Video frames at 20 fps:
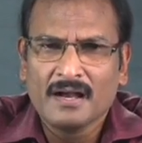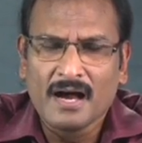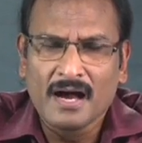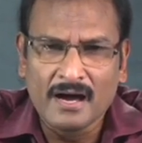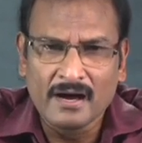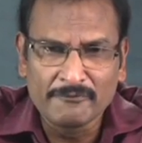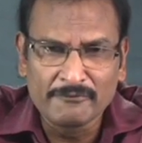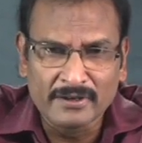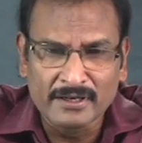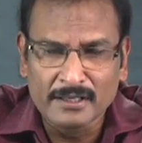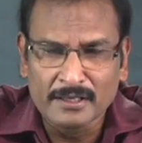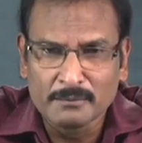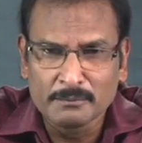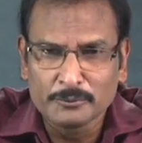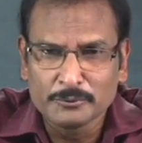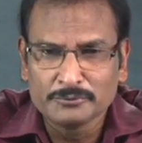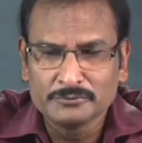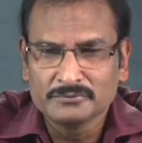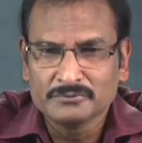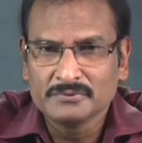ఆ
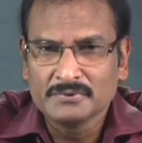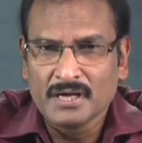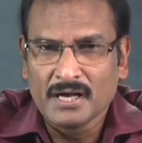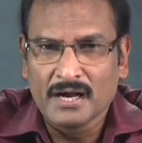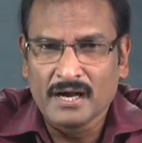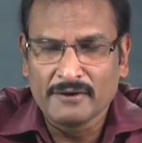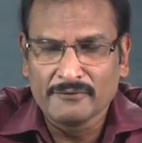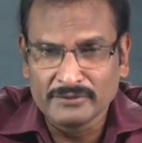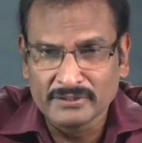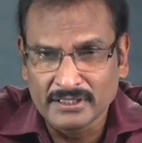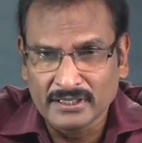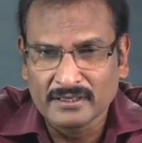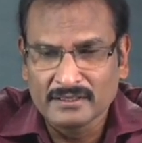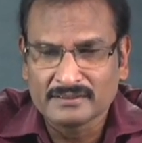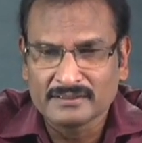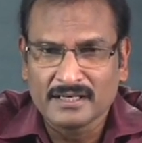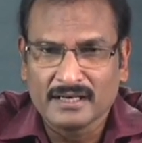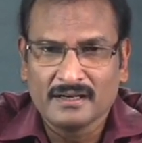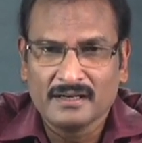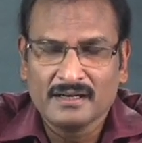వినయము ఆ
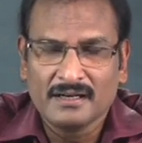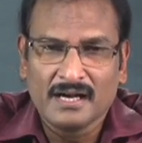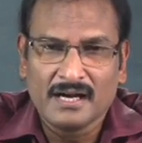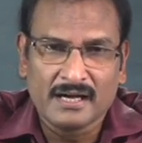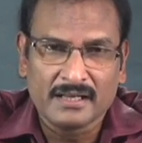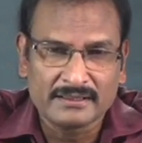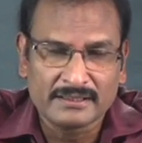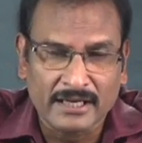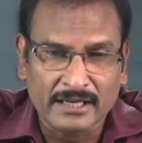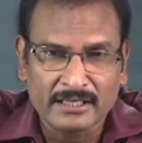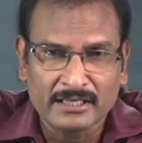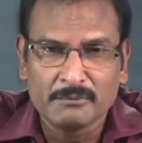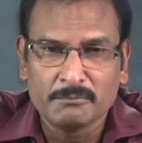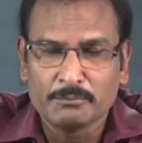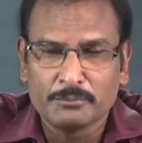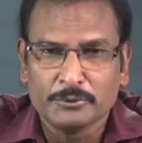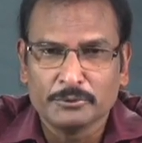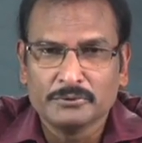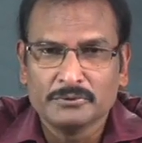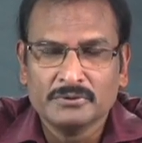విధేయత ఆ
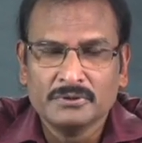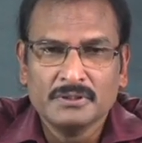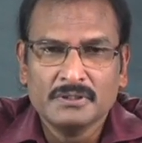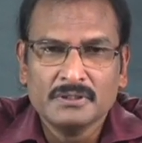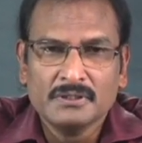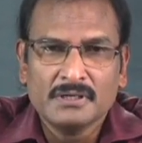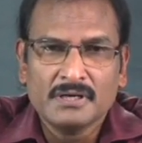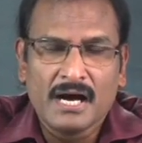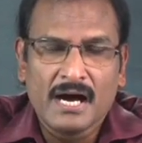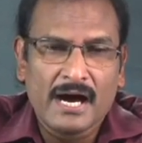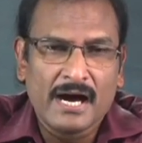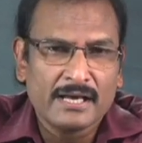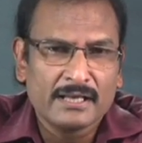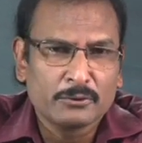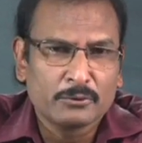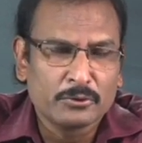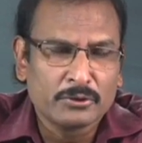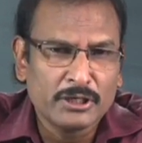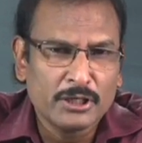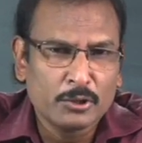తగ్గింపు
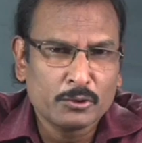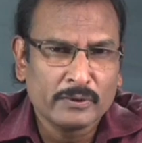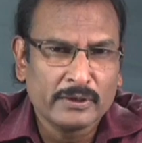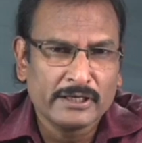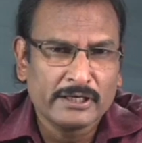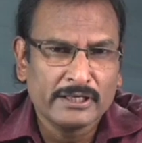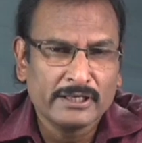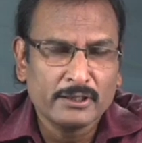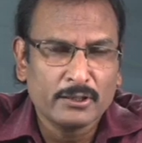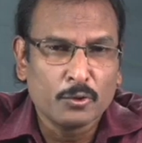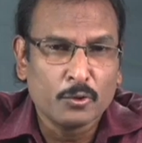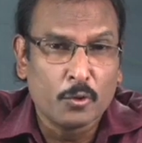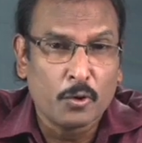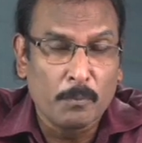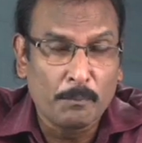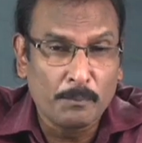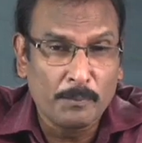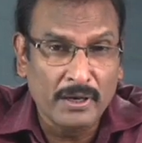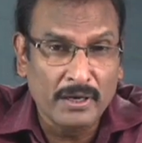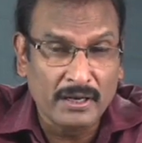ఆయనకున్నటువంటి
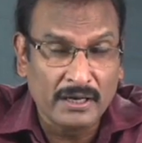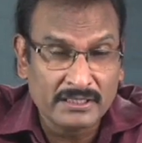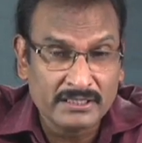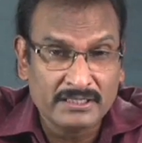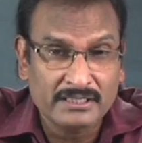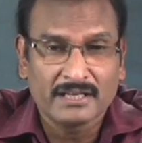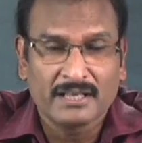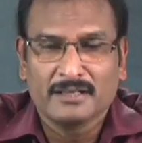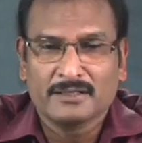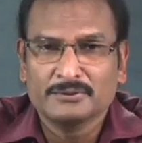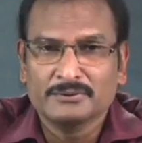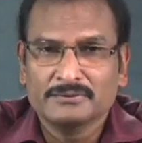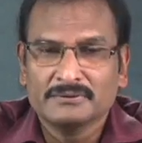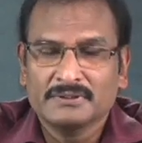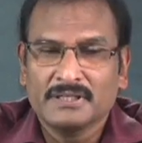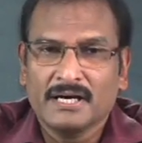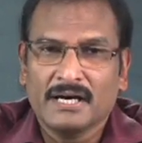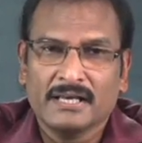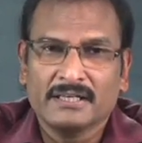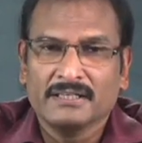గొప్ప లక్షణాలు
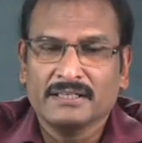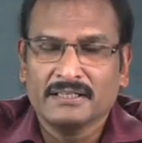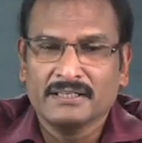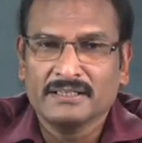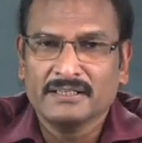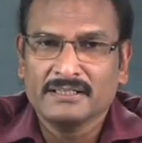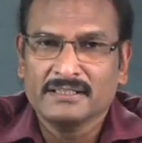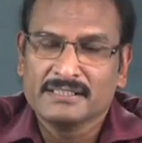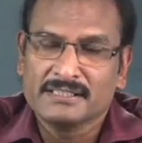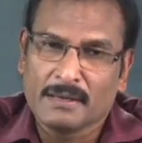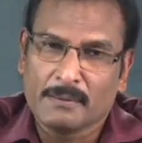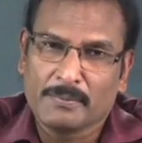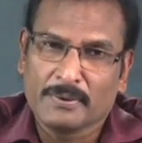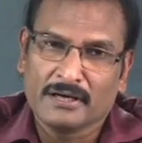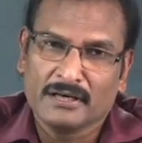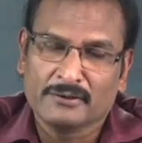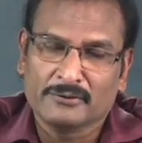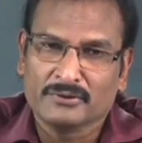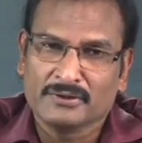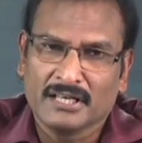అని
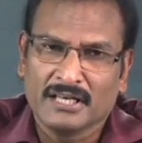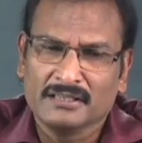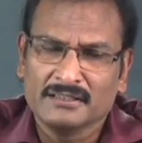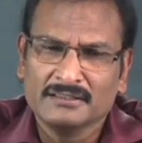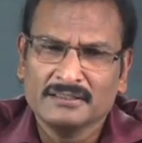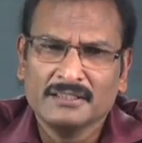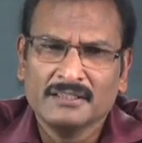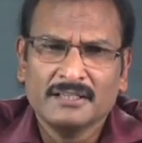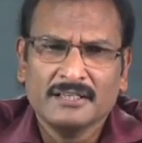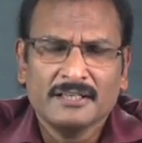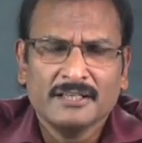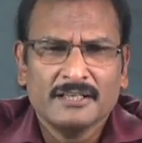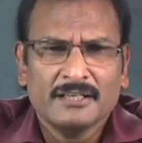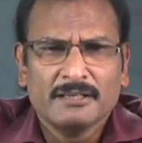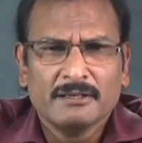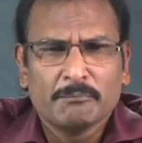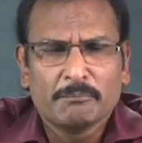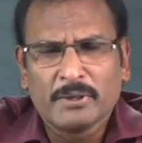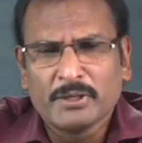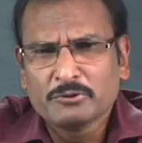చెప్పగలిగి ఉండాలి
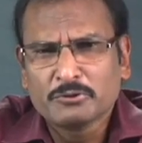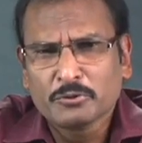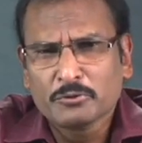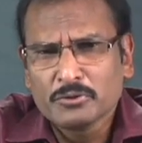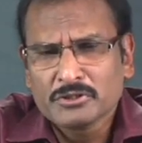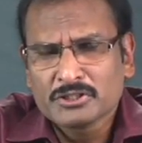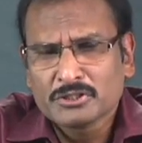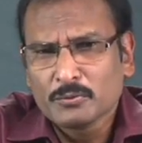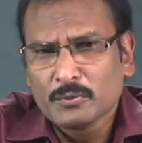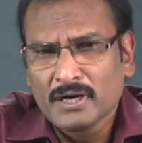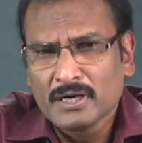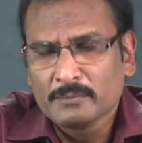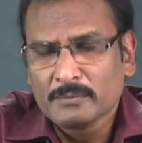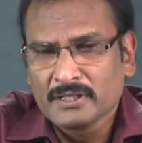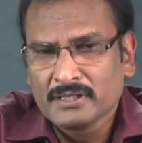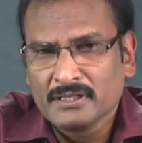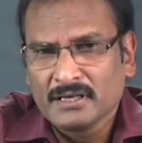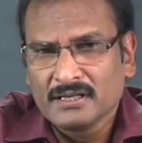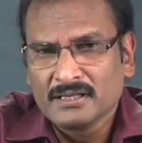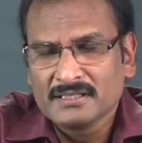పెంతుకోస్తు వాళ్ళ
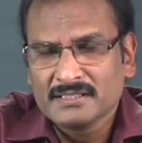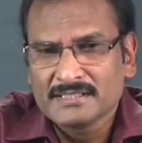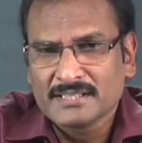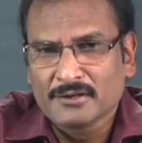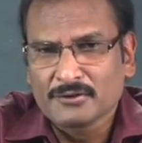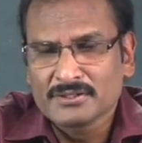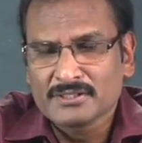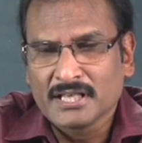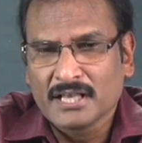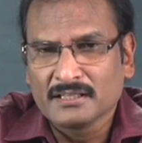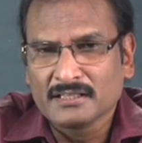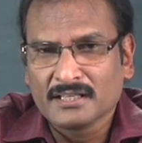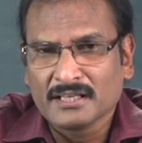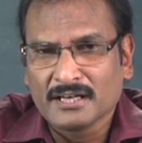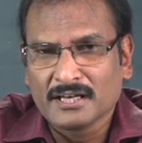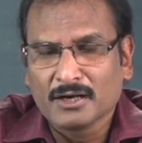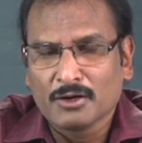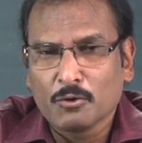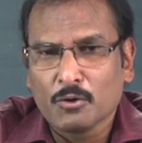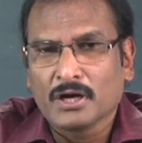మీద
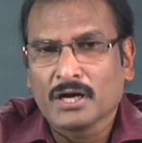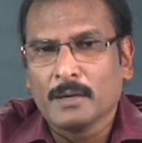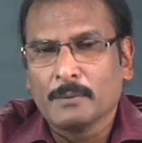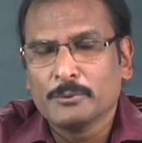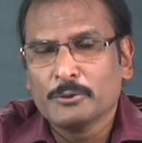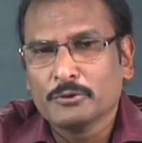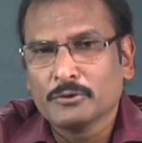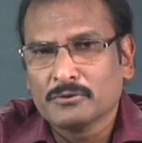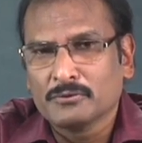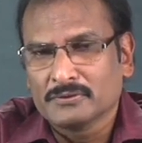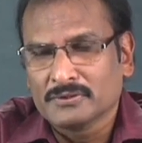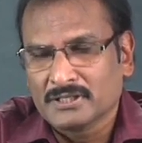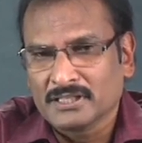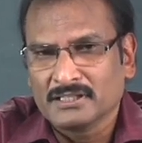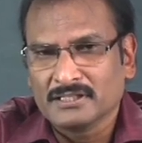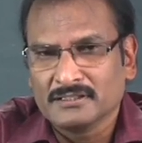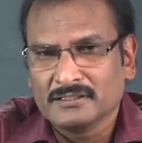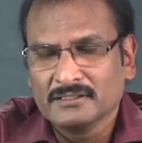సర్వసాధారణంగా ఒక అభియోగం ఉంటుంది